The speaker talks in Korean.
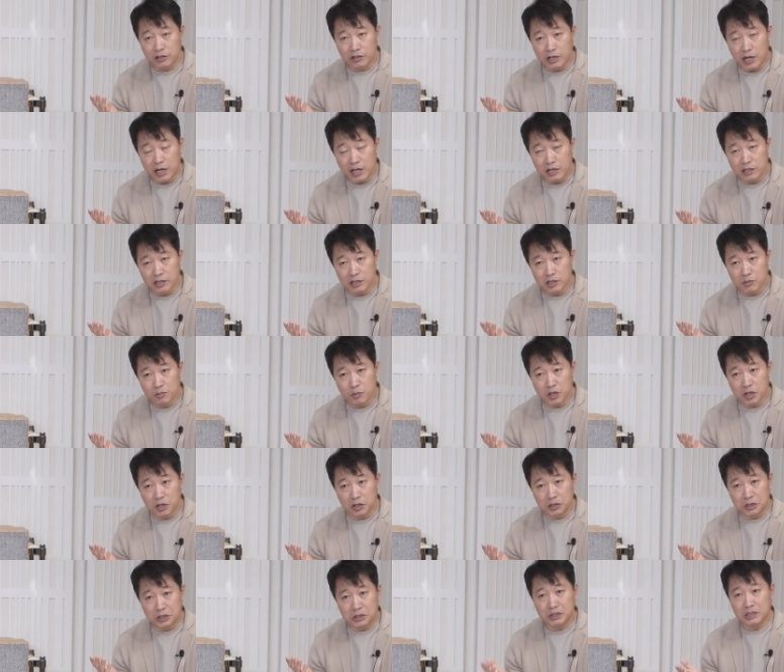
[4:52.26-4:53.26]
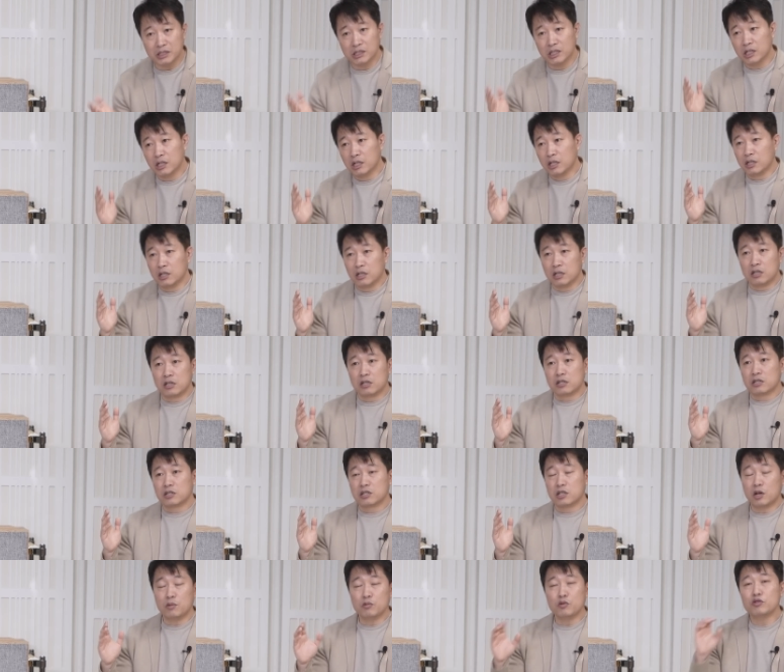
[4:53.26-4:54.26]
트라이앵글 스피커는
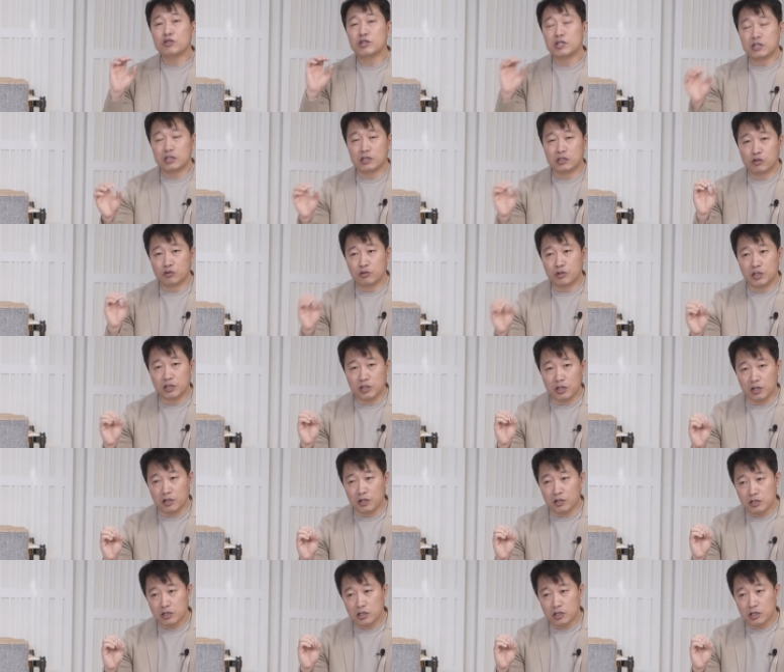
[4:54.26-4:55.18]
섬유질 트위터,